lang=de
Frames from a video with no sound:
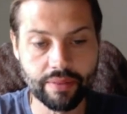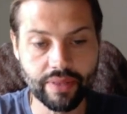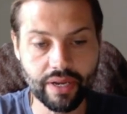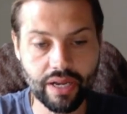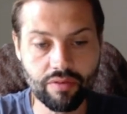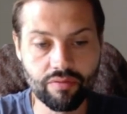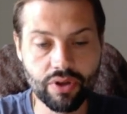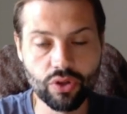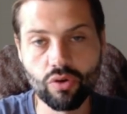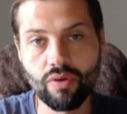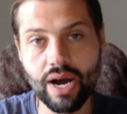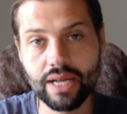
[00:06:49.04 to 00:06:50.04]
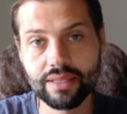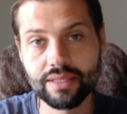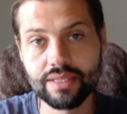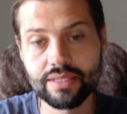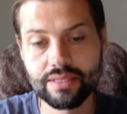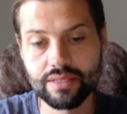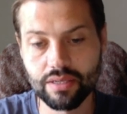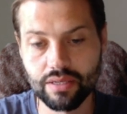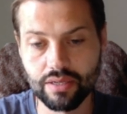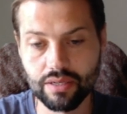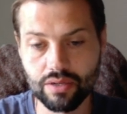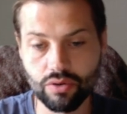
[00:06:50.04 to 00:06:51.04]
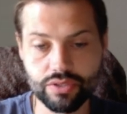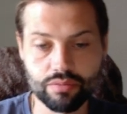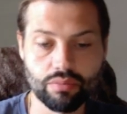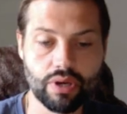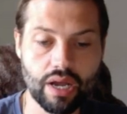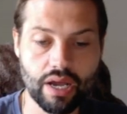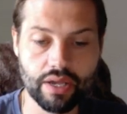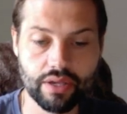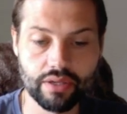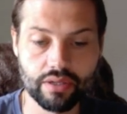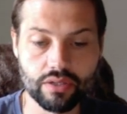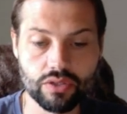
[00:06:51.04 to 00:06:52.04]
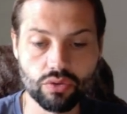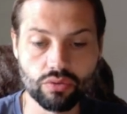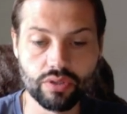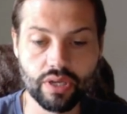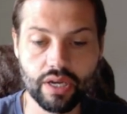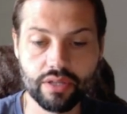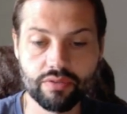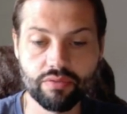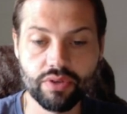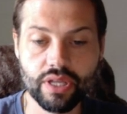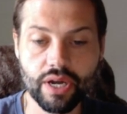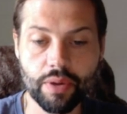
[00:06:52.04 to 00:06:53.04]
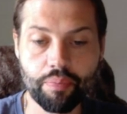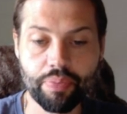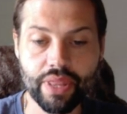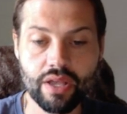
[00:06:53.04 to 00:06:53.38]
Dann haben wir Novartis äh, aus dem Bereich Gesundheit wieder